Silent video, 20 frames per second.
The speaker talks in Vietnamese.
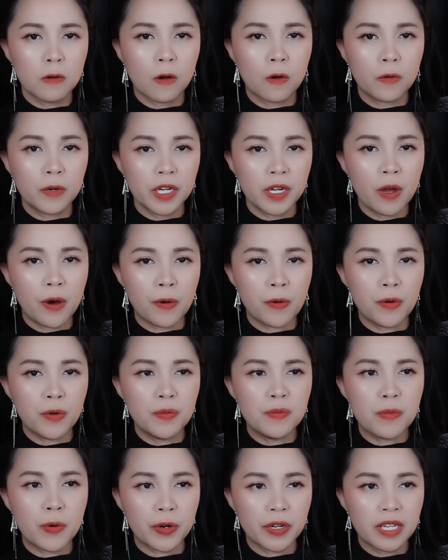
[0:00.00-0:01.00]
cúi đầu
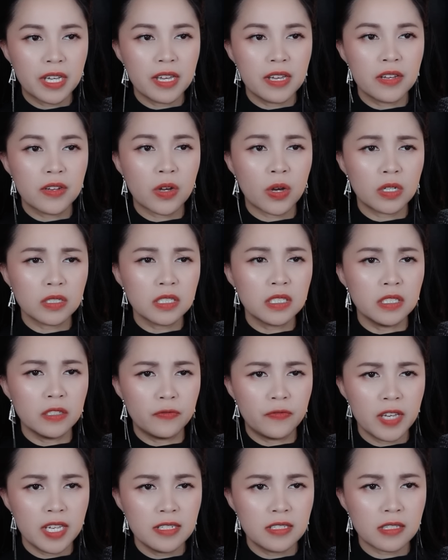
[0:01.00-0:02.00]
mỗi khi có người
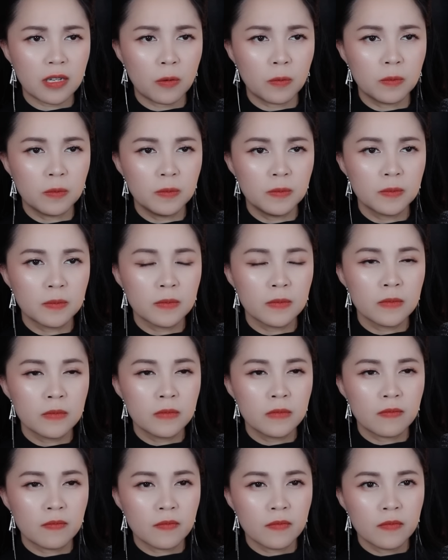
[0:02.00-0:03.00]
viếng xong.
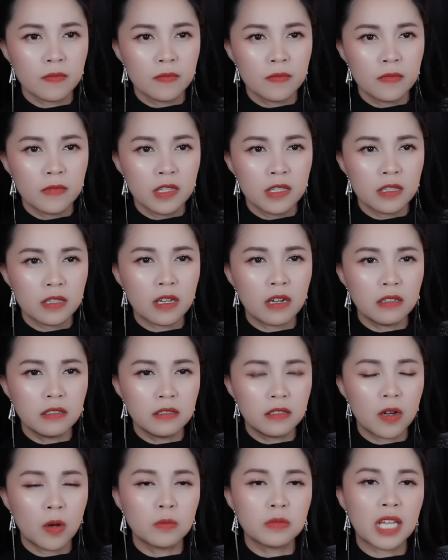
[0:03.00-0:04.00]

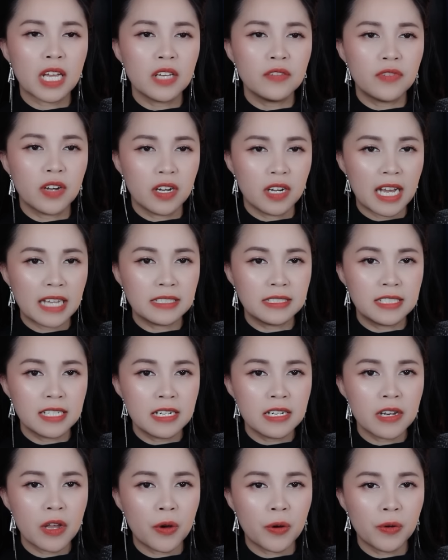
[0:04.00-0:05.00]
Tần không thấy vợ anh
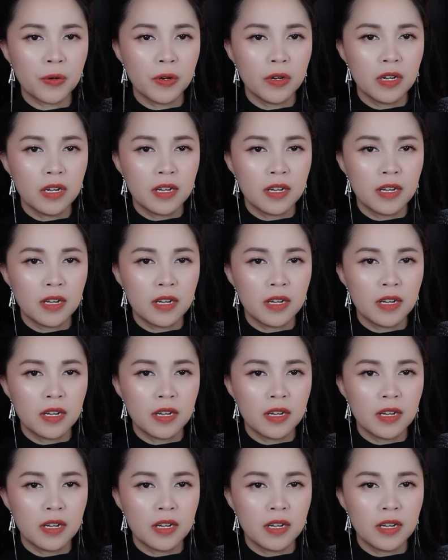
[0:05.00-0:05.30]
chính đâu.